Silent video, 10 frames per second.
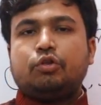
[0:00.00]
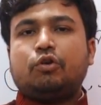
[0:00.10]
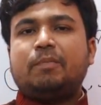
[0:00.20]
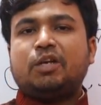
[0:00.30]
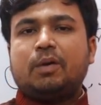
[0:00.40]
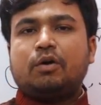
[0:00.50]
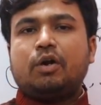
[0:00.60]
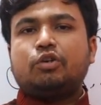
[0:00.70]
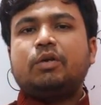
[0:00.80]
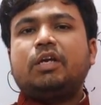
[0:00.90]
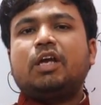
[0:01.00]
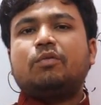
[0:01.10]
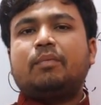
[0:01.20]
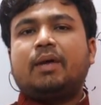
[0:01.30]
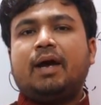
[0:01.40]
তখন বেশ বাক্য করার সময় কী নিয়ে
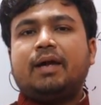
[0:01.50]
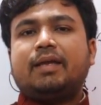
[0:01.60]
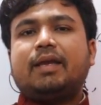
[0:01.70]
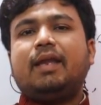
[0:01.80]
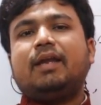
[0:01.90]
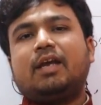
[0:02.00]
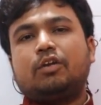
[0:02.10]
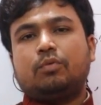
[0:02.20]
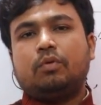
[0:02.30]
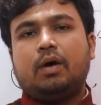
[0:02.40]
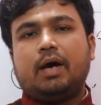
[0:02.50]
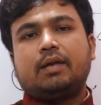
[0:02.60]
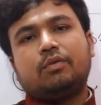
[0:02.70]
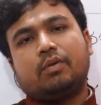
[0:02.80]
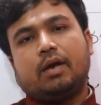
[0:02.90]
আসবো আমরা কেড়ে নিয়ে আসবো আর
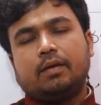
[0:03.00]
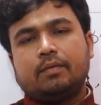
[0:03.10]
কিছু না